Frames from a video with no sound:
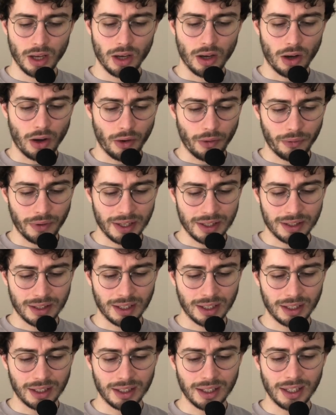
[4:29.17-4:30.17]
en
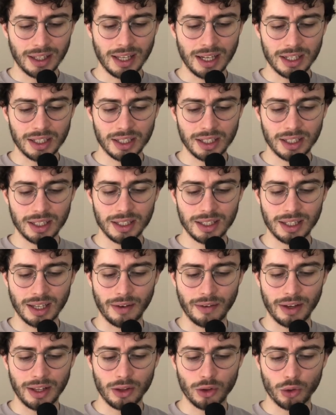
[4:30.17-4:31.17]
fait, l'idée d'H6,
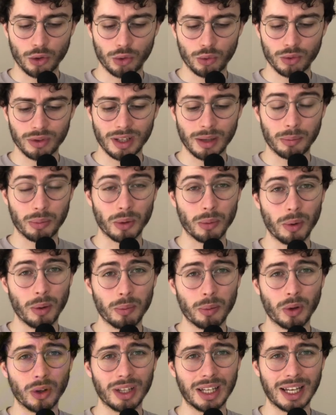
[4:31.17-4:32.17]
ça va être de tout simplement
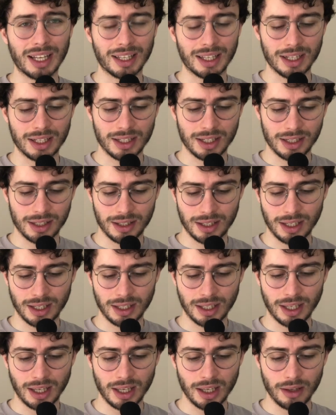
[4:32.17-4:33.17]
prendre la case
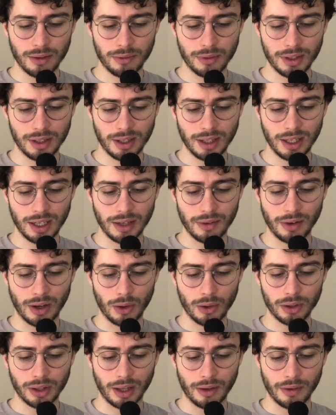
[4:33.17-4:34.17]
G5 et éviter les
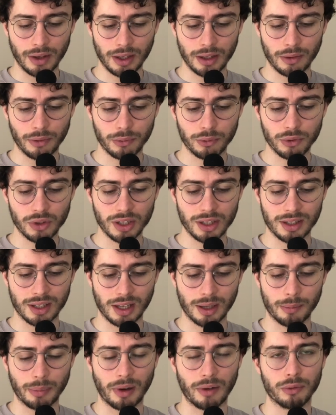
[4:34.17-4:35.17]
variantes avec fou
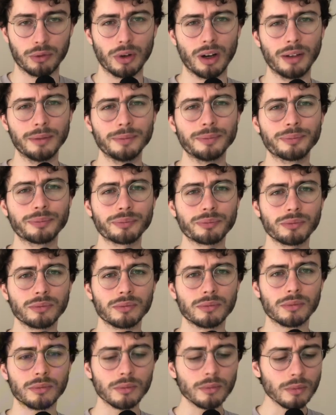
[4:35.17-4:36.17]
G5 parfois.
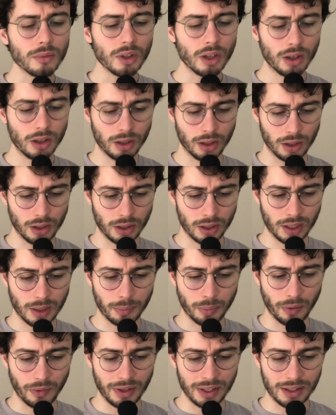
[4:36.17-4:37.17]
Euh, qui
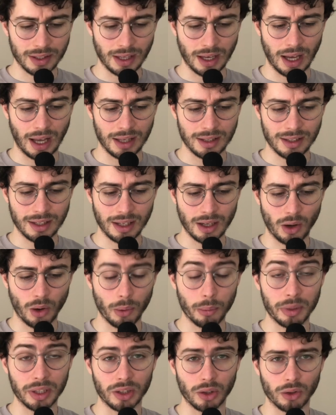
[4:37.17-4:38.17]
peuvent être assez
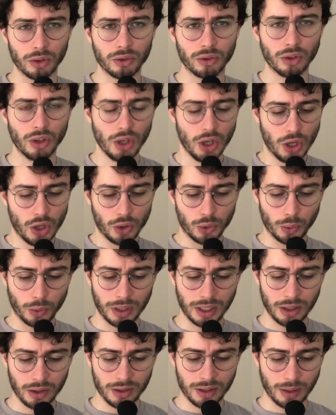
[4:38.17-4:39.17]
embêtantes. Donc
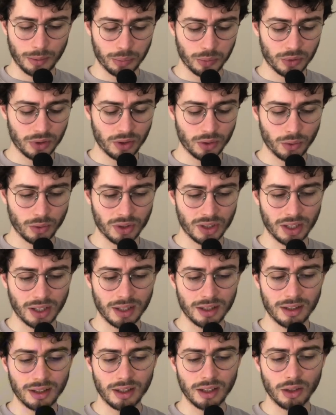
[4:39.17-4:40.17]
là, dans cette position, j'ai
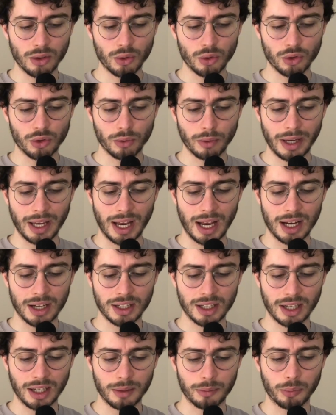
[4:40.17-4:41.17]
décidé de jouer
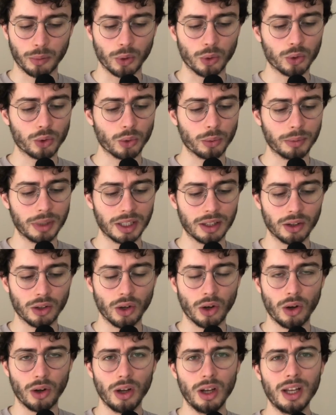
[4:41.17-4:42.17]
H4 pour retomber
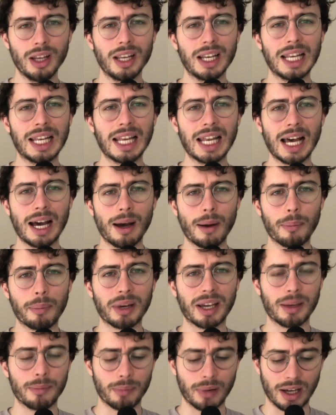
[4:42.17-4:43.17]
dans la
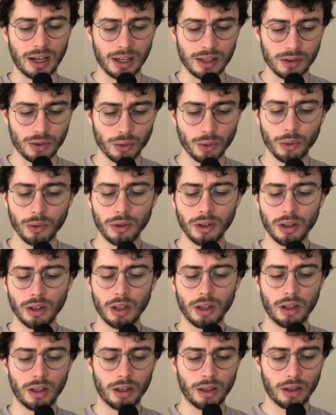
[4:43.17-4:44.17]
préparation.
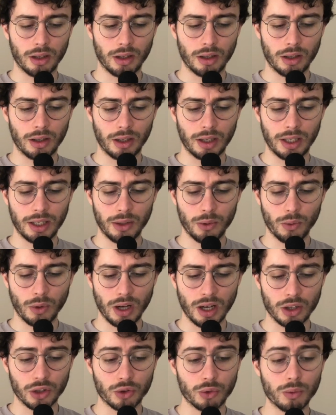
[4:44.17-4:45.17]
Euh, les
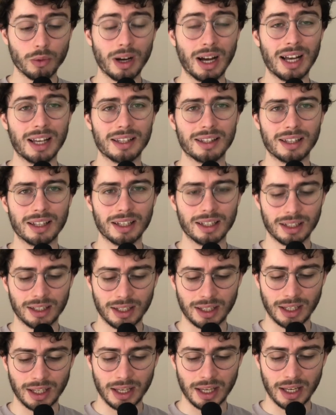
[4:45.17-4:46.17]
noirs jouent
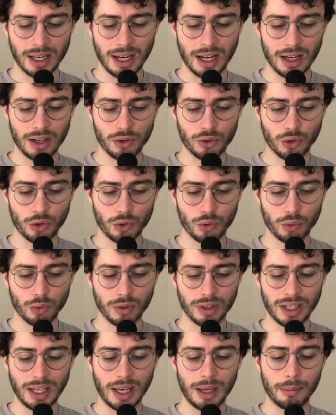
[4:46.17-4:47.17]
A5 et là je joue
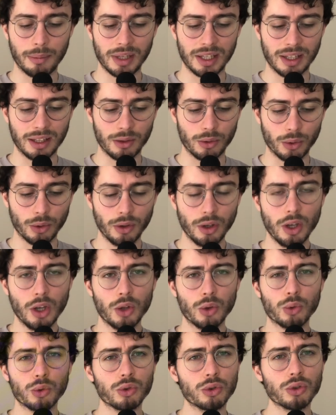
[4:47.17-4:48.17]
K 2
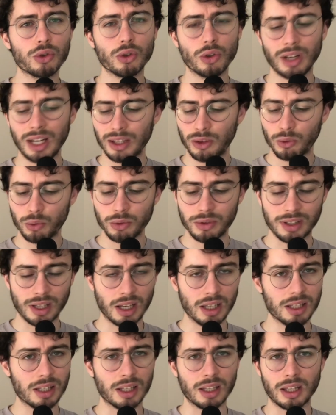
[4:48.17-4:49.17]
Donc jusque là tout
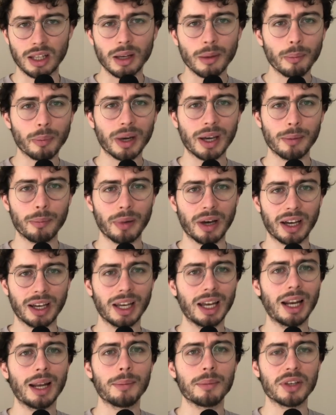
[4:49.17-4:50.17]
ça c'était
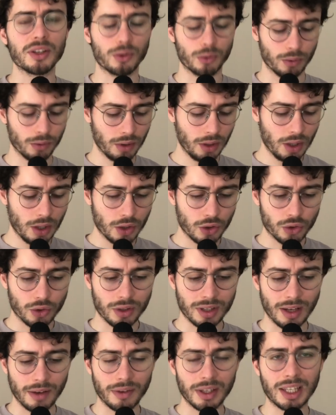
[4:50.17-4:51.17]
préparé à la maison. Je
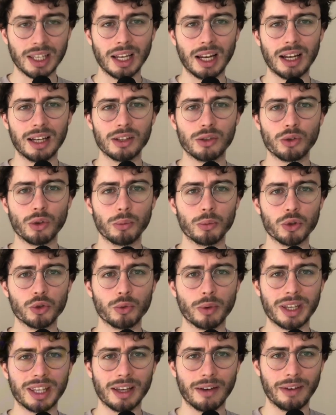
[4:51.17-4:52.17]
savais qu'il allait sûrement
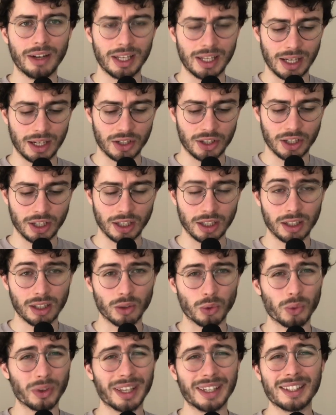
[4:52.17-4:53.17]
jouer cavalier H5.
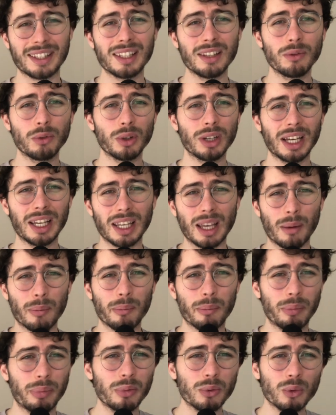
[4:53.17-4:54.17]
Donc à ce niveau là il y a
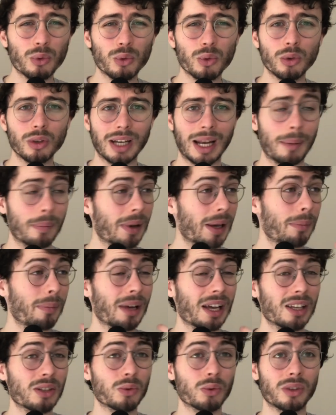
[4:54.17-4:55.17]
beaucoup, la
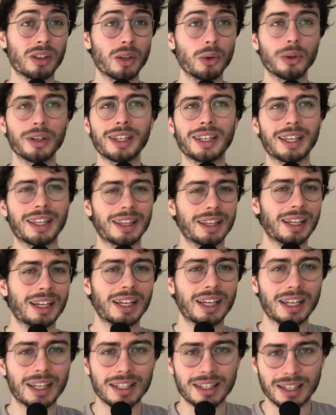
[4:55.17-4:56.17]
préparation théorique est
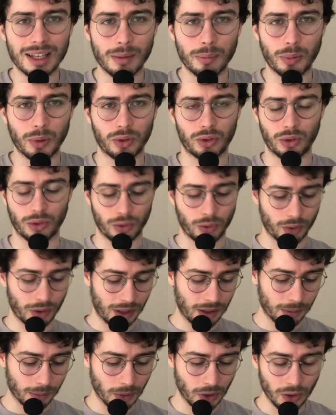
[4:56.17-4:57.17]
très importante
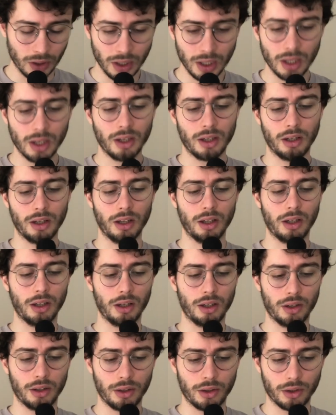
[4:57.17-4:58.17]
honnêtement. E3
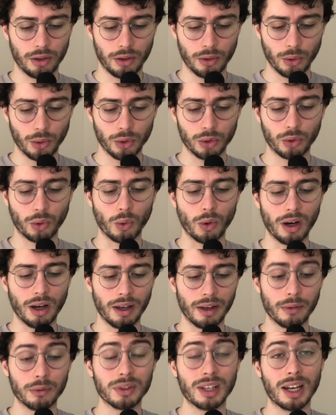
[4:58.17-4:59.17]
euh, e
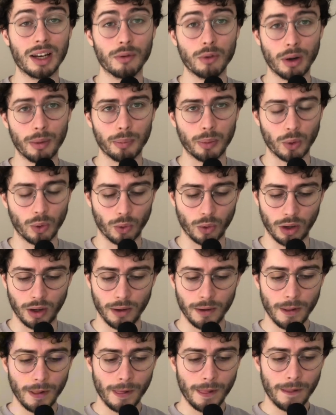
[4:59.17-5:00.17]
et vous allez voir
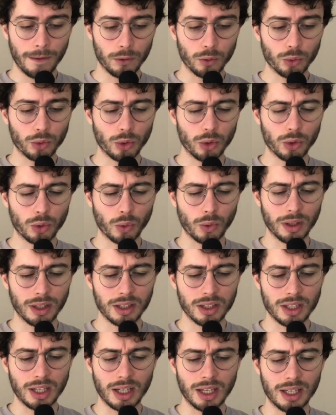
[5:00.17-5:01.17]
pourquoi. Donc E3
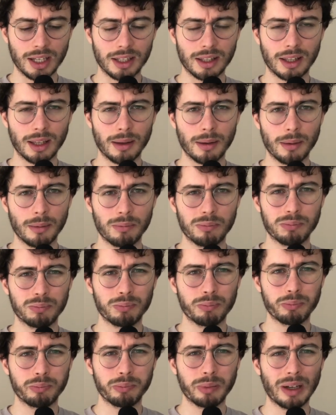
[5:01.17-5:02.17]
déjà il était
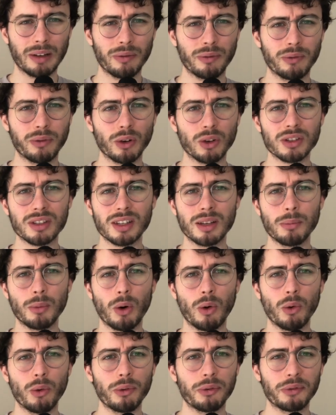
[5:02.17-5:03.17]
pas
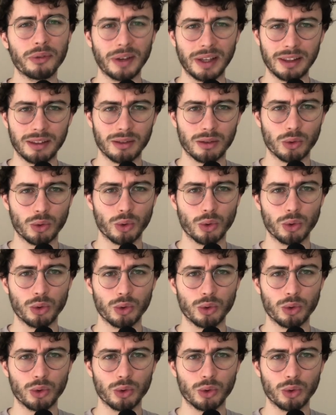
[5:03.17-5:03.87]
forcément au fait de